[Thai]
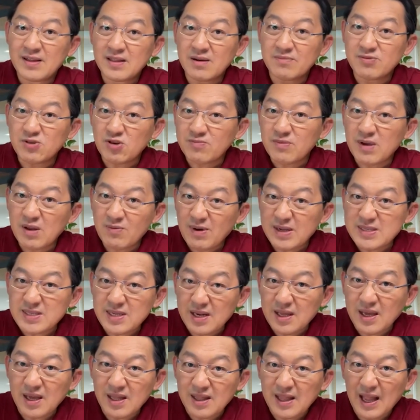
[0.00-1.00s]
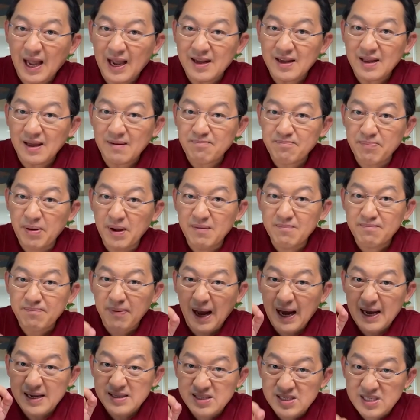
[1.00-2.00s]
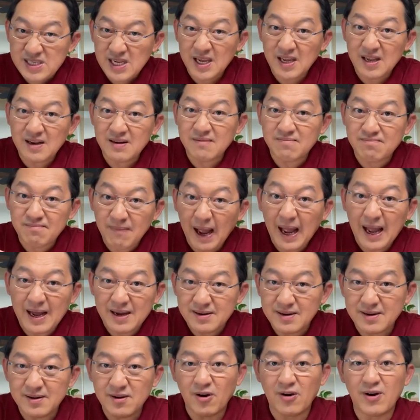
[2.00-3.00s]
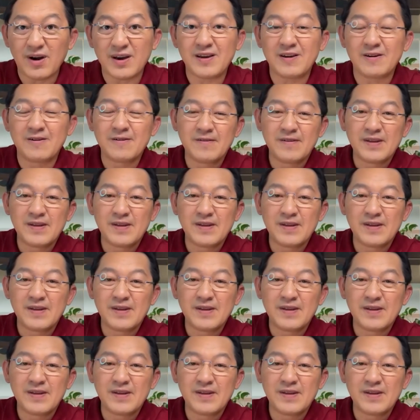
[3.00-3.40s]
ท่านผู้ชมคิดว่าเศรษฐกิจไทยเนี่ยพึ่งพาจีนมากหรือน้อย